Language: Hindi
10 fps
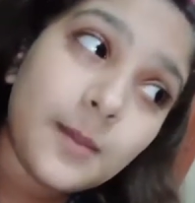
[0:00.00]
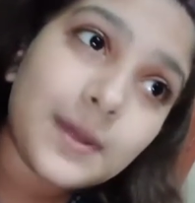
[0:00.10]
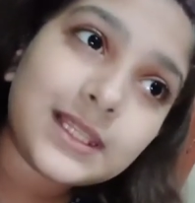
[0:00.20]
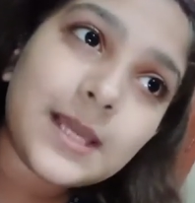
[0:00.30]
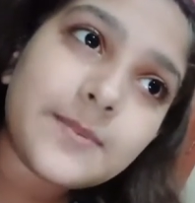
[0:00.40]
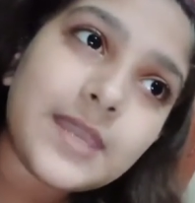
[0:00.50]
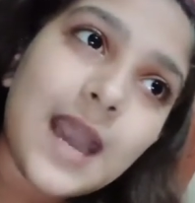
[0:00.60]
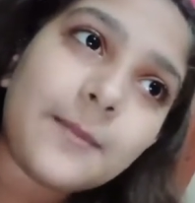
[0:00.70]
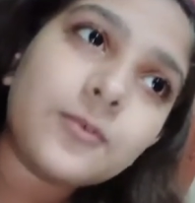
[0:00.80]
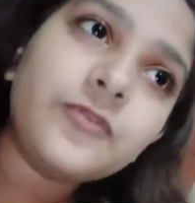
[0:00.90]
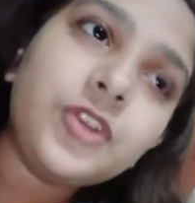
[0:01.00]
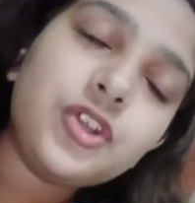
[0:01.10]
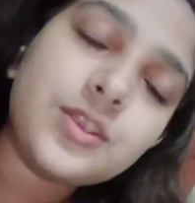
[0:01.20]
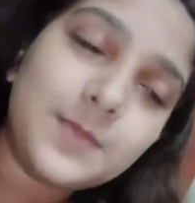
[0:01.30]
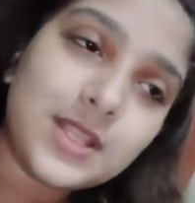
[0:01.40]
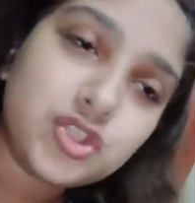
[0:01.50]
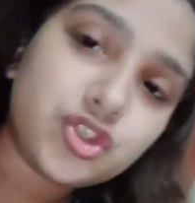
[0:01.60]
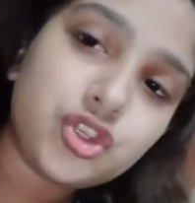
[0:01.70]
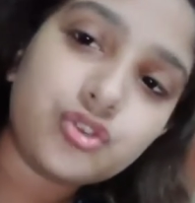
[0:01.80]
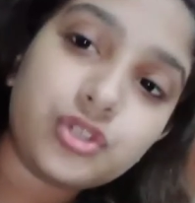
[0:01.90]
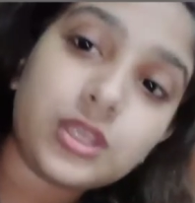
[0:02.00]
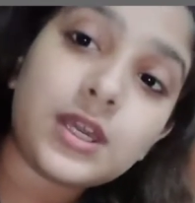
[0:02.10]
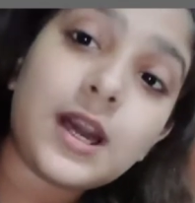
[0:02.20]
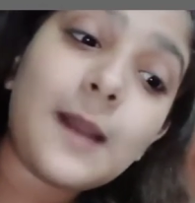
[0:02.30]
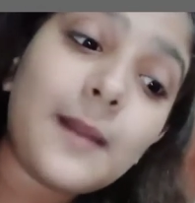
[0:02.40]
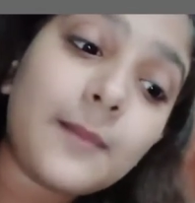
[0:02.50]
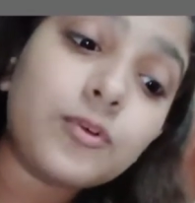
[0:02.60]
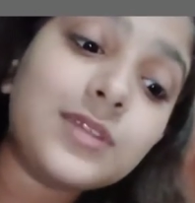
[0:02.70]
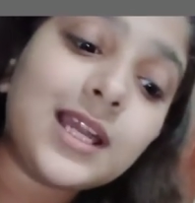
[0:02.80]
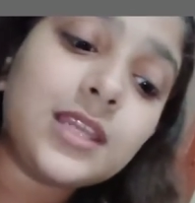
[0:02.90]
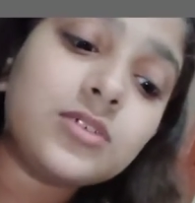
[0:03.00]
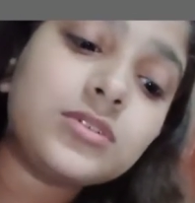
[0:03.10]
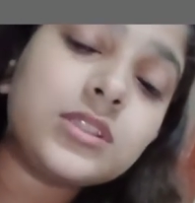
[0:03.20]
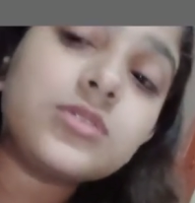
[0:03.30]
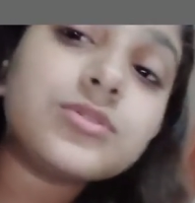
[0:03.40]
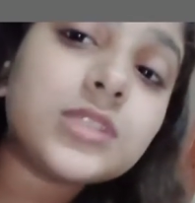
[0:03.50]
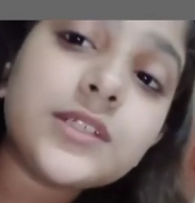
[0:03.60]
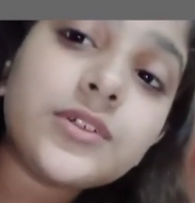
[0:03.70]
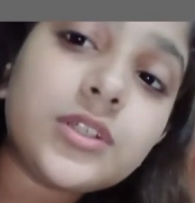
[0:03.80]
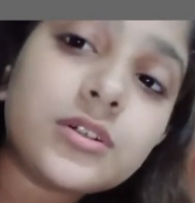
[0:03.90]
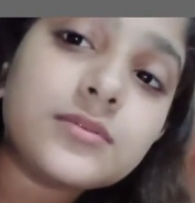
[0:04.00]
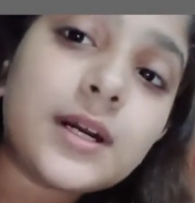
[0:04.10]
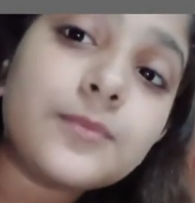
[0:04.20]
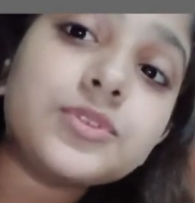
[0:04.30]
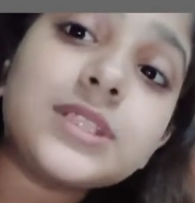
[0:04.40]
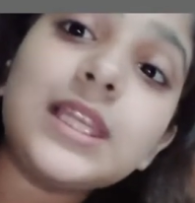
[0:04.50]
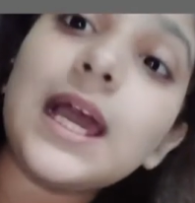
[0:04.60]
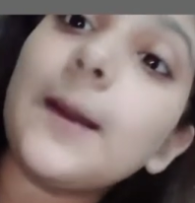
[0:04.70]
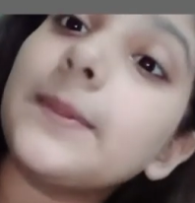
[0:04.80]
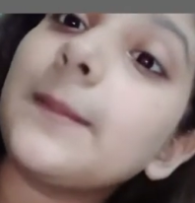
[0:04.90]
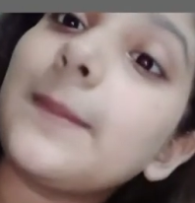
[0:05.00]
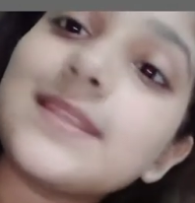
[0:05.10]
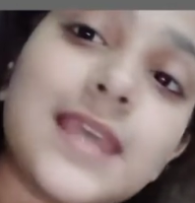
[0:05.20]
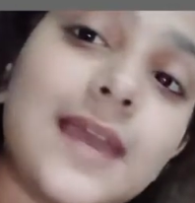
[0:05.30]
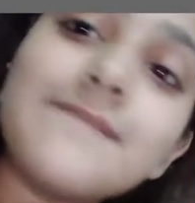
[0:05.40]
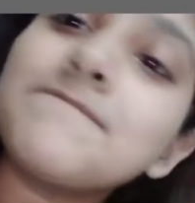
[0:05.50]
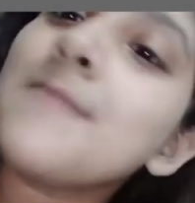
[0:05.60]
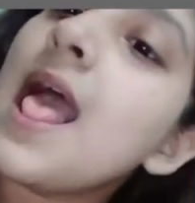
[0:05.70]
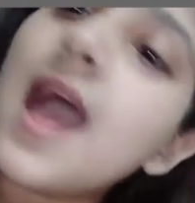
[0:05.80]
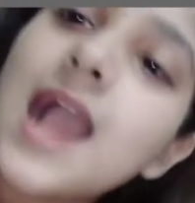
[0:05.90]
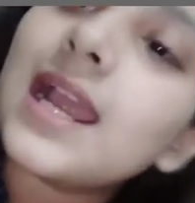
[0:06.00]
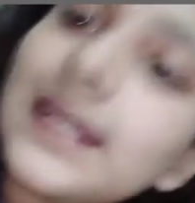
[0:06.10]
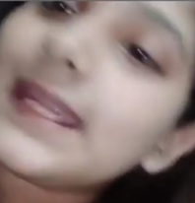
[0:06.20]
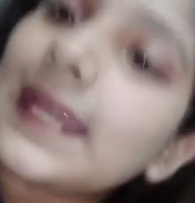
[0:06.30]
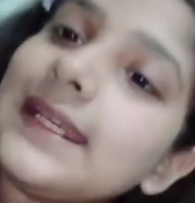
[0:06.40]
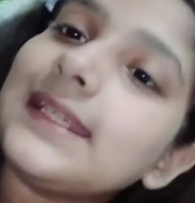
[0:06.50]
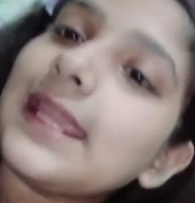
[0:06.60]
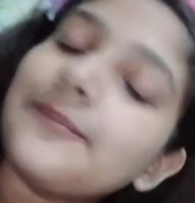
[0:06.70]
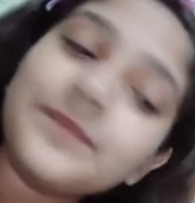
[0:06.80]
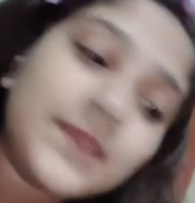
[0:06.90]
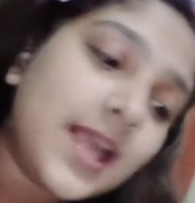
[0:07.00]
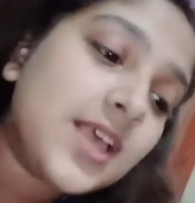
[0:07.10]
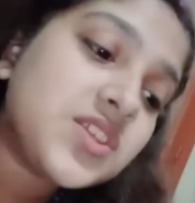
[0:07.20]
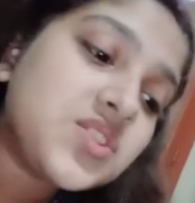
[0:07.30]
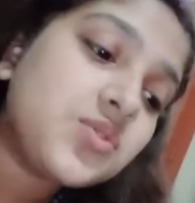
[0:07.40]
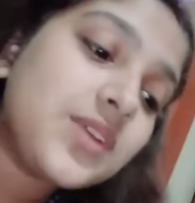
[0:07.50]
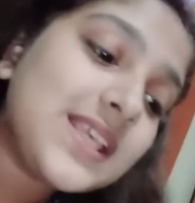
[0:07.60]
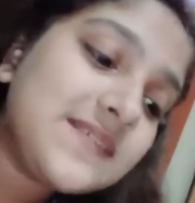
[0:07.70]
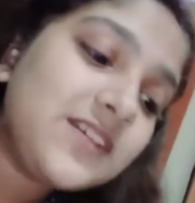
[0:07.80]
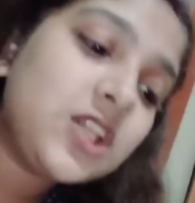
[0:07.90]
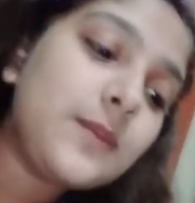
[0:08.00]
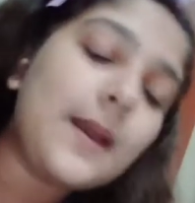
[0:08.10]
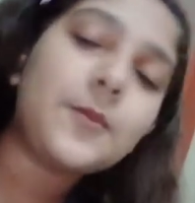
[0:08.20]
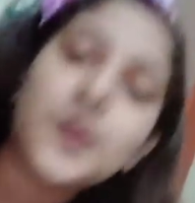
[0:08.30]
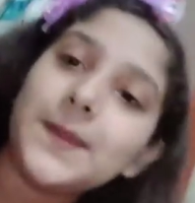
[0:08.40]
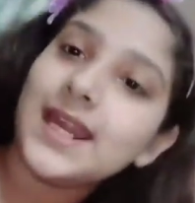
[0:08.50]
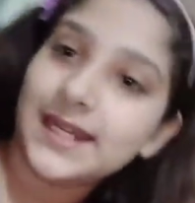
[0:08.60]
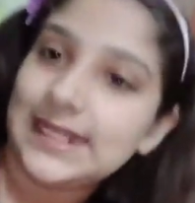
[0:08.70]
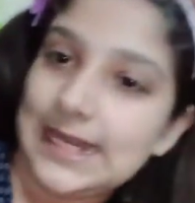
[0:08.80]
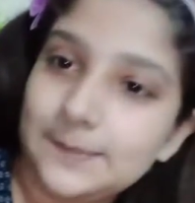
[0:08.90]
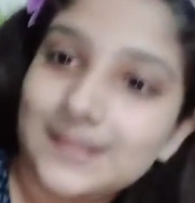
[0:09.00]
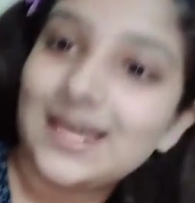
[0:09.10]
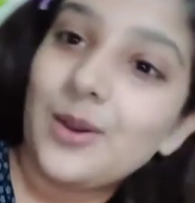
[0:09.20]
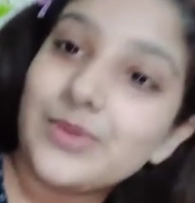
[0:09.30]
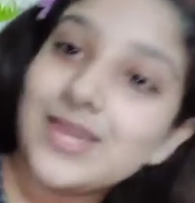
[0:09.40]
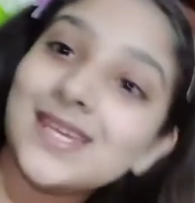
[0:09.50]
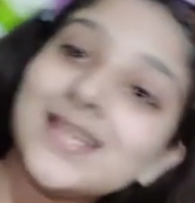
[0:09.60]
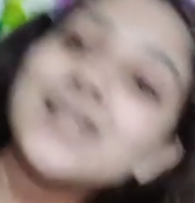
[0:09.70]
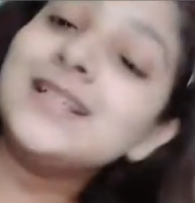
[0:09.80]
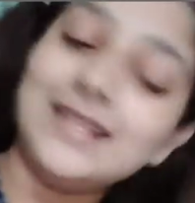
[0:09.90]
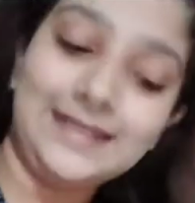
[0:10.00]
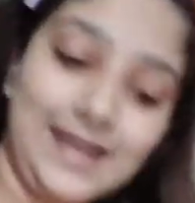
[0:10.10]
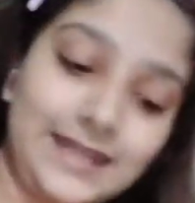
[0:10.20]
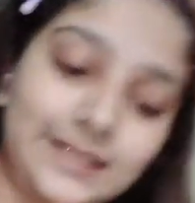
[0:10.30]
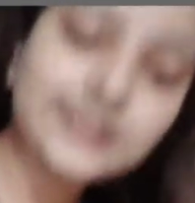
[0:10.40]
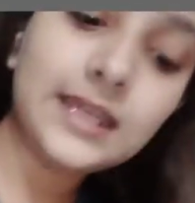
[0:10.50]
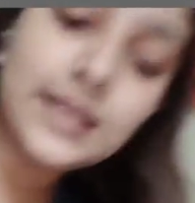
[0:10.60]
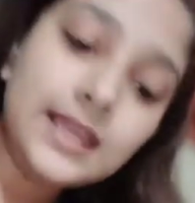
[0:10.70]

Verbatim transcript: मतलब कि आपको वीडियोस बन चुकी होती हैं अब आपको डालनी होती है दूसरी वीडियो अब उसके लिए आपके पास है कंटेंट नहीं सो so, इस वीडियो में आपको अभी कंटेंट बताऊँगी कंटेंट